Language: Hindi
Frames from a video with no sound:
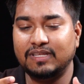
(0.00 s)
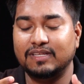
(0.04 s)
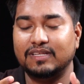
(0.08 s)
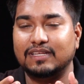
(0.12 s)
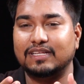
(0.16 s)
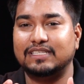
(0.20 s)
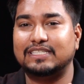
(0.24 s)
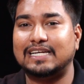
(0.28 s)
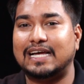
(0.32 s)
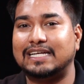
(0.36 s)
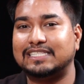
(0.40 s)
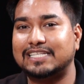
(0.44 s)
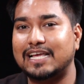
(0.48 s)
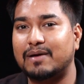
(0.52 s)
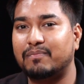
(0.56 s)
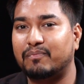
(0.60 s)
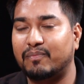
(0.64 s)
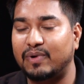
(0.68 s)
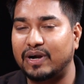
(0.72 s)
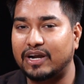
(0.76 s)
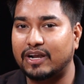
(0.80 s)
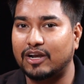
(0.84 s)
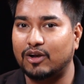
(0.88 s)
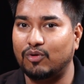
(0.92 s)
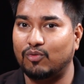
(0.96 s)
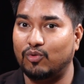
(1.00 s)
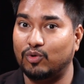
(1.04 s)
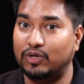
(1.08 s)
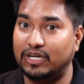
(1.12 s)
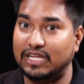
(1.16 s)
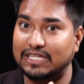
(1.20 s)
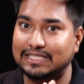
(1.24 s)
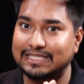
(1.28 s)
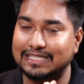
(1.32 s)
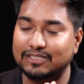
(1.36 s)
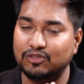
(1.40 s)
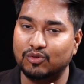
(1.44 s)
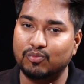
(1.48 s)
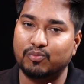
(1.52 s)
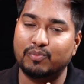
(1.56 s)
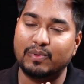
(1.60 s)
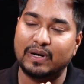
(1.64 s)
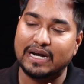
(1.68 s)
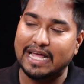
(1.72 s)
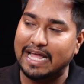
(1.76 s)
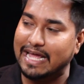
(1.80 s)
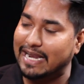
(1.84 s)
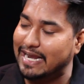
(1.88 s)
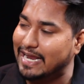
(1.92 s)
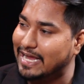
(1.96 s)
जहाँ से आप पढ़ रहे हो वो टीचर जो
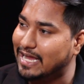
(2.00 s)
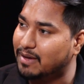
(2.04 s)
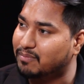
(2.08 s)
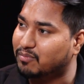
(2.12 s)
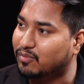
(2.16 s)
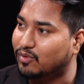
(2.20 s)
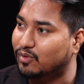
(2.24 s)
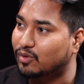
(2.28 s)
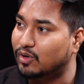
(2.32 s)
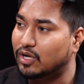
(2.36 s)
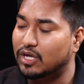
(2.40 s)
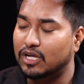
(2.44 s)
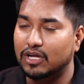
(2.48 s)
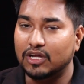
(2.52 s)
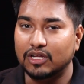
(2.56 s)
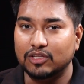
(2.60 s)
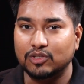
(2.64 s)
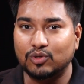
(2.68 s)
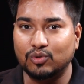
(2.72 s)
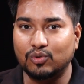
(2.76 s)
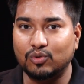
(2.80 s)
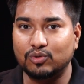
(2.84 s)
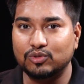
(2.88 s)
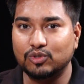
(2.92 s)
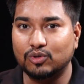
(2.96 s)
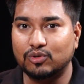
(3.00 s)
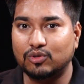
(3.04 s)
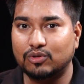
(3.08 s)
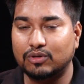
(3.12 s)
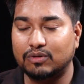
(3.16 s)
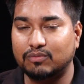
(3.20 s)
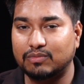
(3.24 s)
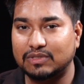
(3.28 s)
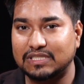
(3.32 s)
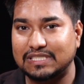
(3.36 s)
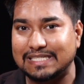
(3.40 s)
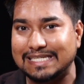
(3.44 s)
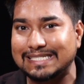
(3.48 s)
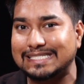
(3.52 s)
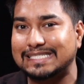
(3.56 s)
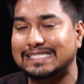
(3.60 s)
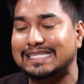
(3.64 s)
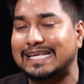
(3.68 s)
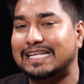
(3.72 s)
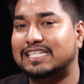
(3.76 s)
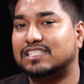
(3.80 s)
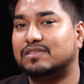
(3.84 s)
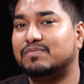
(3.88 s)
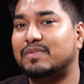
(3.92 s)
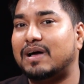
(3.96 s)
पढ़ा रहा है आपको तो जो जिस
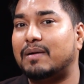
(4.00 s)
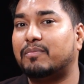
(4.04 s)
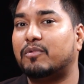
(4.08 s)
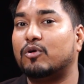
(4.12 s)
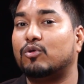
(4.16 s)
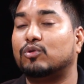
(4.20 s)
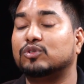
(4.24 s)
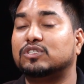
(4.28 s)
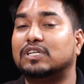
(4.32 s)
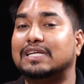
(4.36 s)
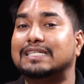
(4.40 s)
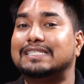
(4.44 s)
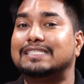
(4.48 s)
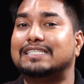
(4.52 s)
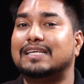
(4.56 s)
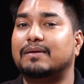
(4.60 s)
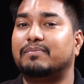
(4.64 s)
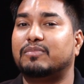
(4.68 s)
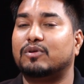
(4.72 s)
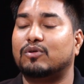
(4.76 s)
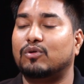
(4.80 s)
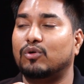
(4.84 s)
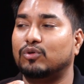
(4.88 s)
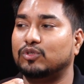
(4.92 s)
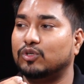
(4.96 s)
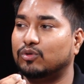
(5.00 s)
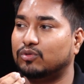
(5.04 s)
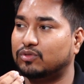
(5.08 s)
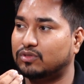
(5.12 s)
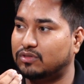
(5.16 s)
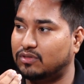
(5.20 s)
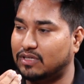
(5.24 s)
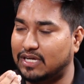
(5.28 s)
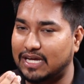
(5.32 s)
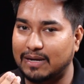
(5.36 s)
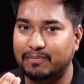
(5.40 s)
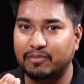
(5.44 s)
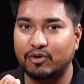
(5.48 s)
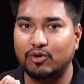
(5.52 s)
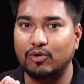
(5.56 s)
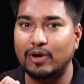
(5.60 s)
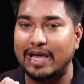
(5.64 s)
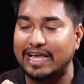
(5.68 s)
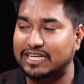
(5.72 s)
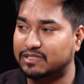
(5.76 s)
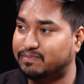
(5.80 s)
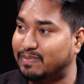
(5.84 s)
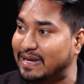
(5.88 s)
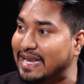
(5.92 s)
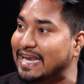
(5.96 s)
सेंस में आपको कुछ कंसेप्ट को जो आपको
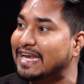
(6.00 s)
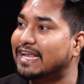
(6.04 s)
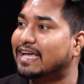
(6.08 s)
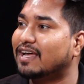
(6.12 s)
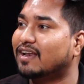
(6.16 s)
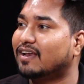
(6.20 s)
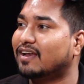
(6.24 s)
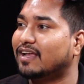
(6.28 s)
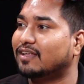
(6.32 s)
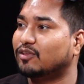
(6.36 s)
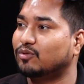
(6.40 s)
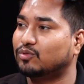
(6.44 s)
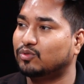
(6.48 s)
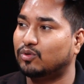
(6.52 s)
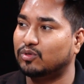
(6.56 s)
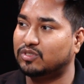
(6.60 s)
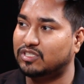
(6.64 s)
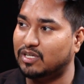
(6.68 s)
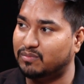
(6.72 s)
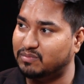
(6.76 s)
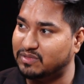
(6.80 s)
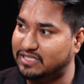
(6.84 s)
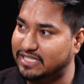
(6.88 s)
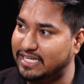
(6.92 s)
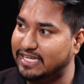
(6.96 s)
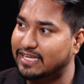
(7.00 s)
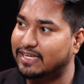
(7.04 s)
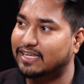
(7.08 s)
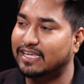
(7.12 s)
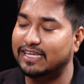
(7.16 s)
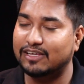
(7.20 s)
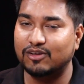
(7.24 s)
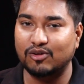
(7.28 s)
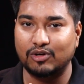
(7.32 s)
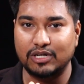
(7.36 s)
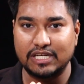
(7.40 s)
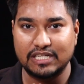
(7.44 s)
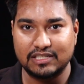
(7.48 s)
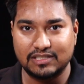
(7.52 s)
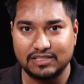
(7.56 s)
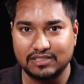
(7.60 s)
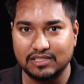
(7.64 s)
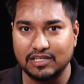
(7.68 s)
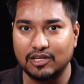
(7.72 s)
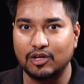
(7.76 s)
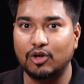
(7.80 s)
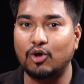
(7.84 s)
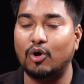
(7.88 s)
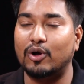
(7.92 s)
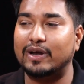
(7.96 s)
एक्सप्लेन कर रहा है तो उसको समझिए कि किस
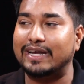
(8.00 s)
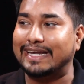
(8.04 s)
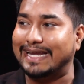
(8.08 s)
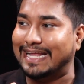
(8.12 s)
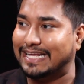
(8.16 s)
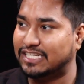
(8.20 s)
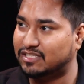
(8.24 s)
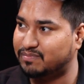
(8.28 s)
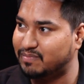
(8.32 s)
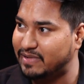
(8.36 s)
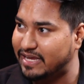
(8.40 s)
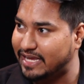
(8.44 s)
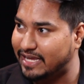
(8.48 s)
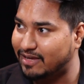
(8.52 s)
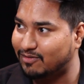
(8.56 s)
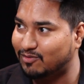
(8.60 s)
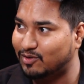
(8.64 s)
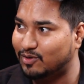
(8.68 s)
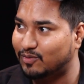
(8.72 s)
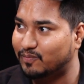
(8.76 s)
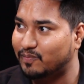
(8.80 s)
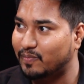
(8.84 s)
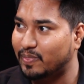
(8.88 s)
कॉन्टेक्स्ट में है वो